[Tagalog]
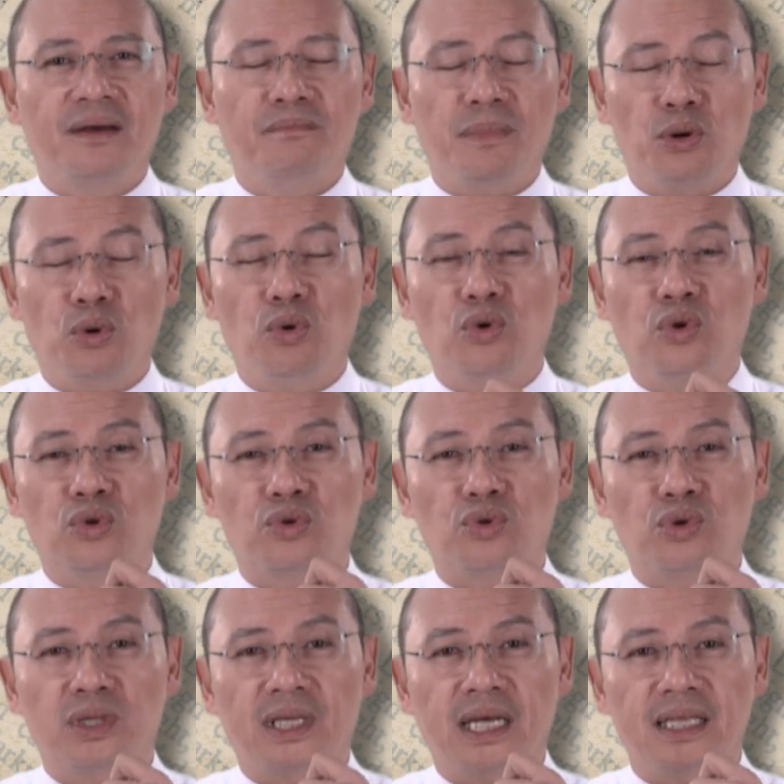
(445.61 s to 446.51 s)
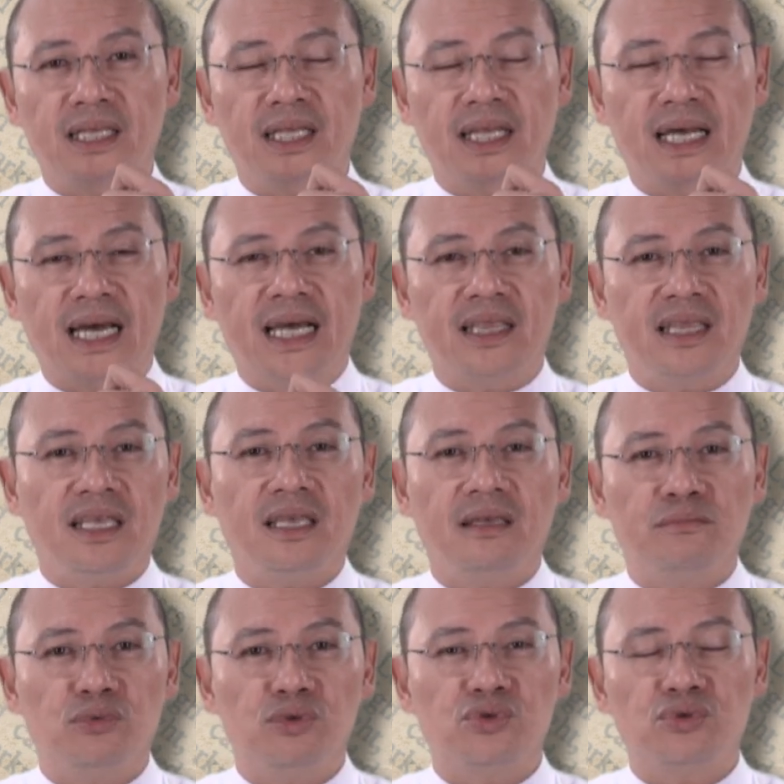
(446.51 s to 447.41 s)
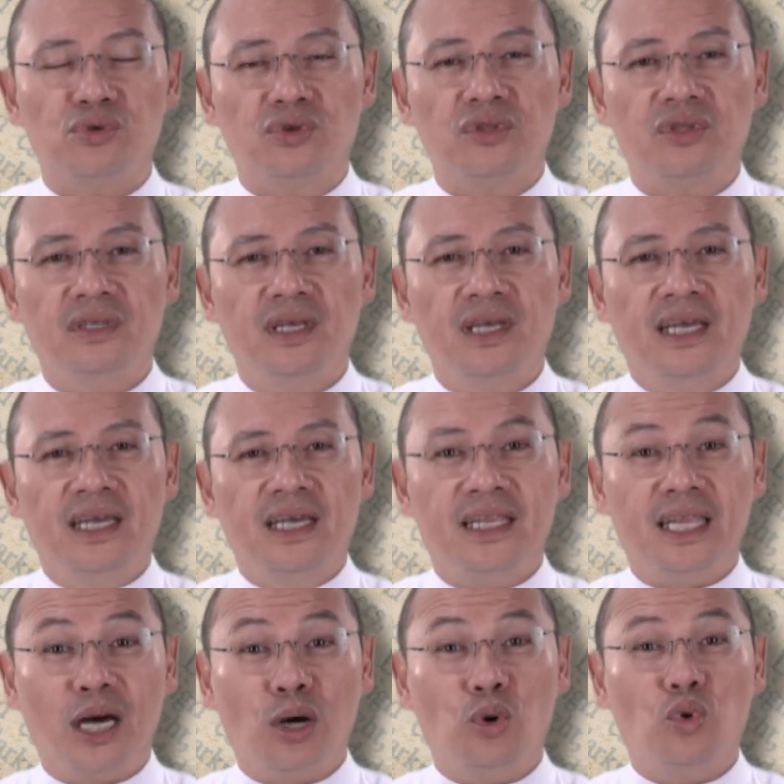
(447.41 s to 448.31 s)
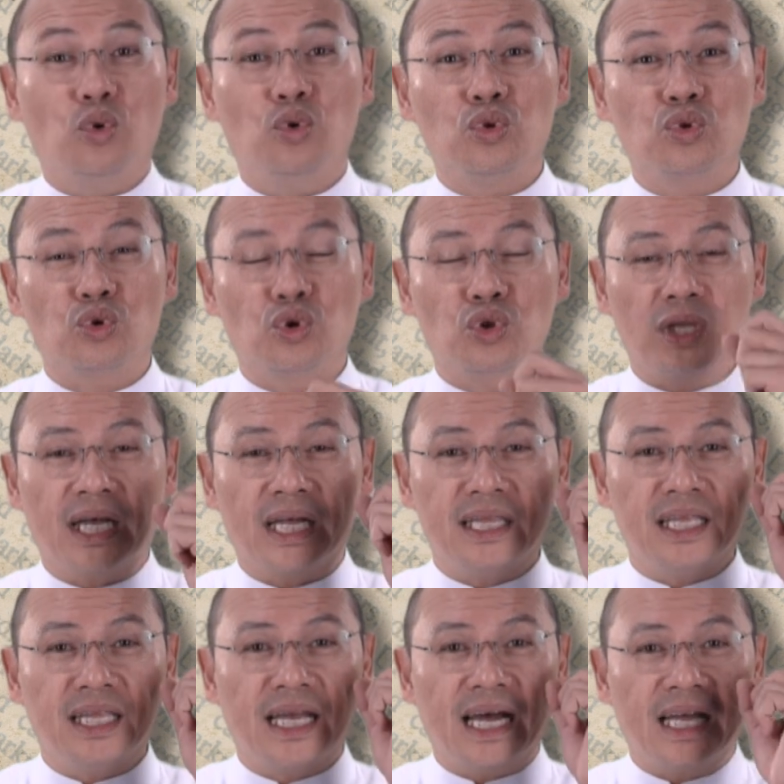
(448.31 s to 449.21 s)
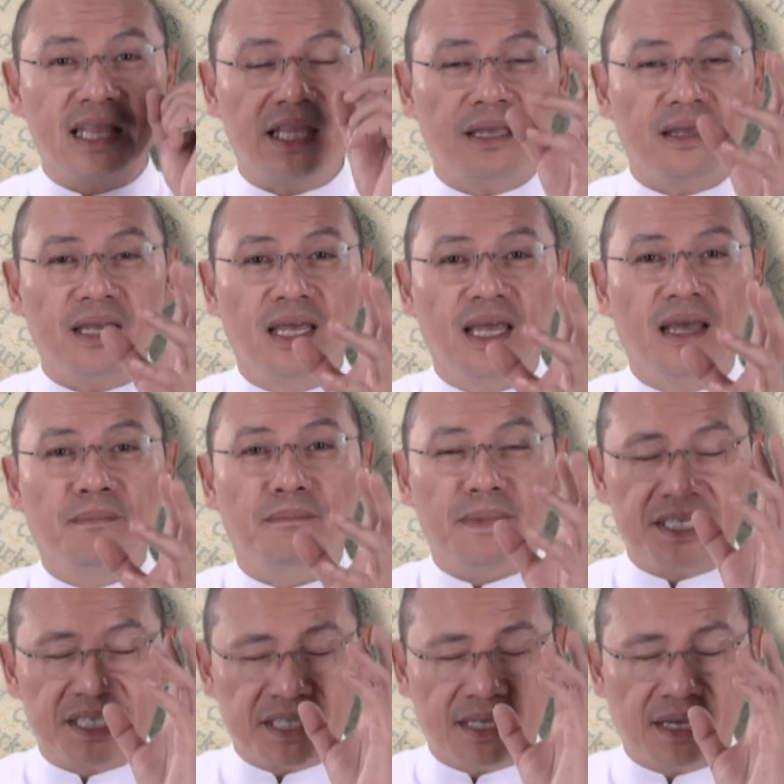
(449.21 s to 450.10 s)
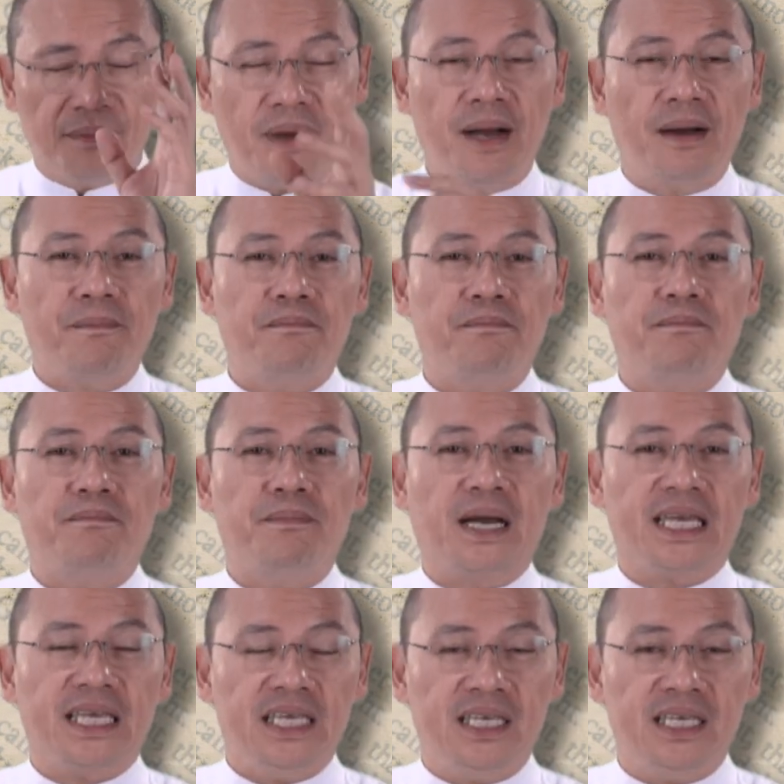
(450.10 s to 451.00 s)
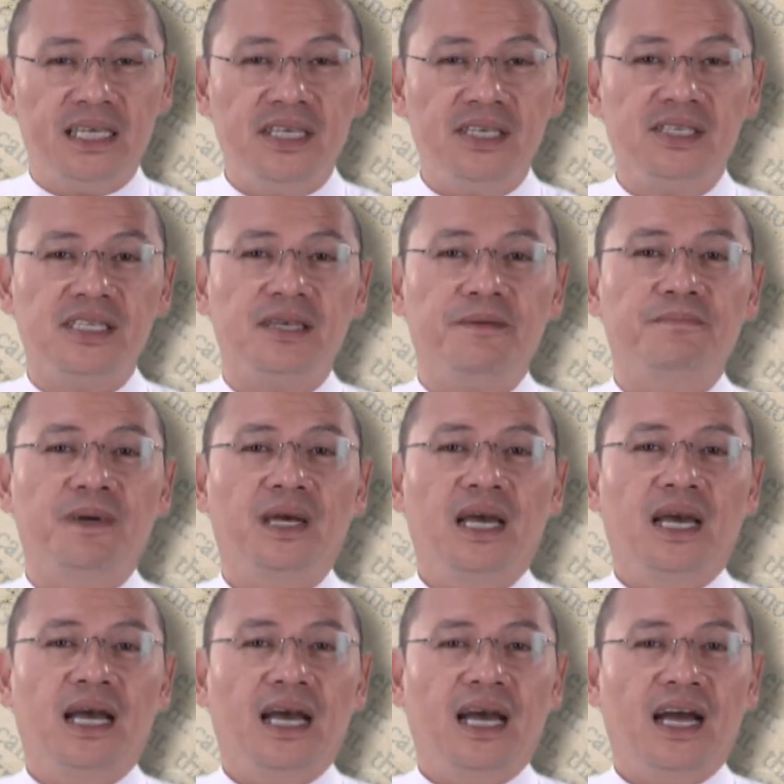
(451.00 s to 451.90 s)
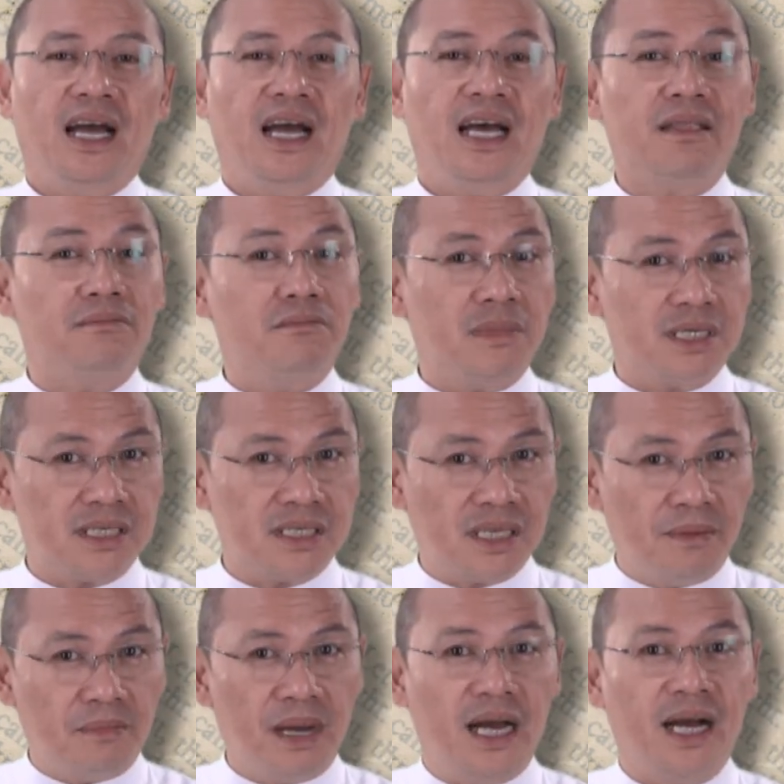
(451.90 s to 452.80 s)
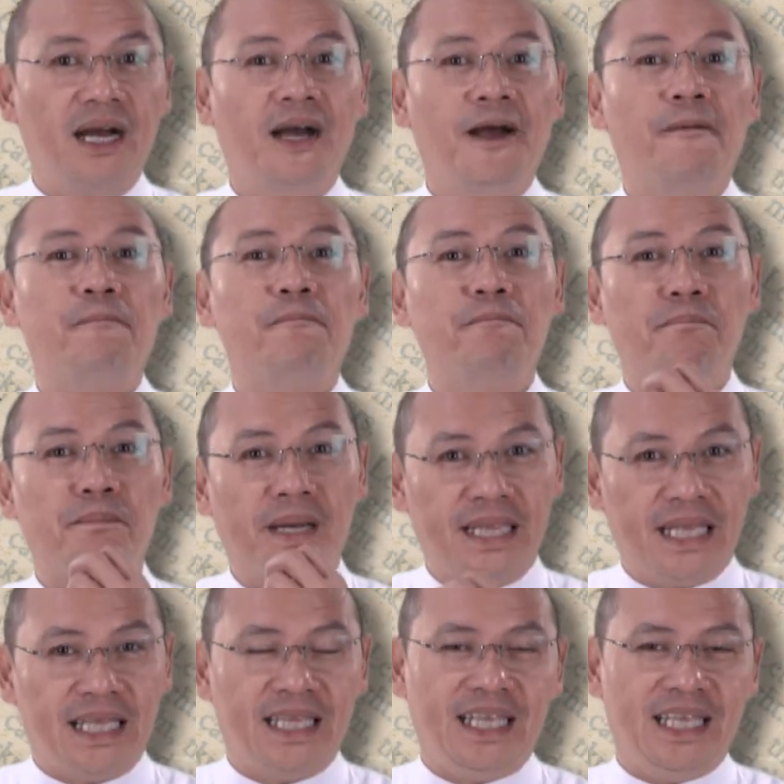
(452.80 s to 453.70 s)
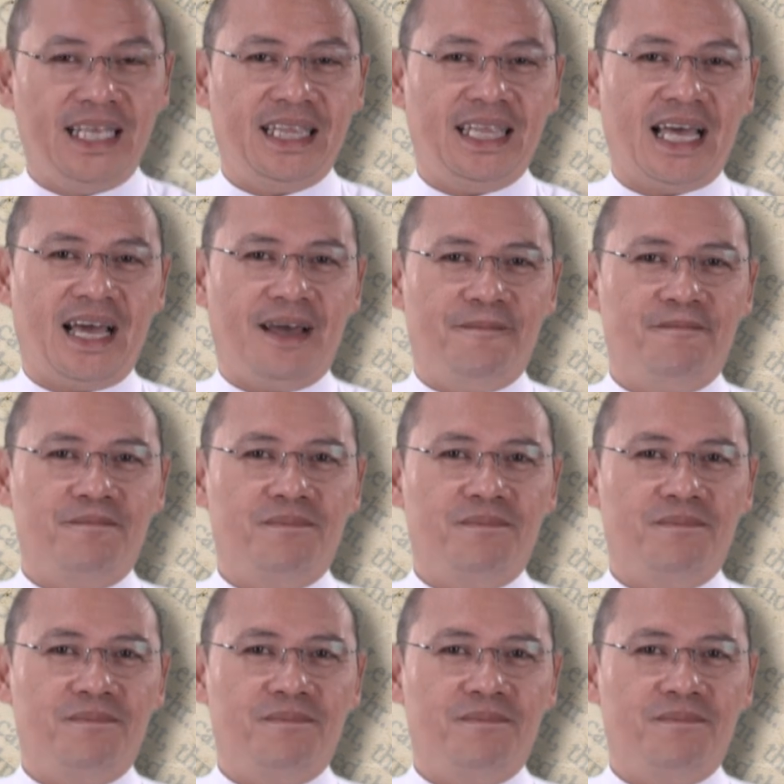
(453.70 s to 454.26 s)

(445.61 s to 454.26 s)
makokontrol natin ang ating emosyon, nakokontrol natin ang ating masasamang pag-iisip at masasamang pananalita.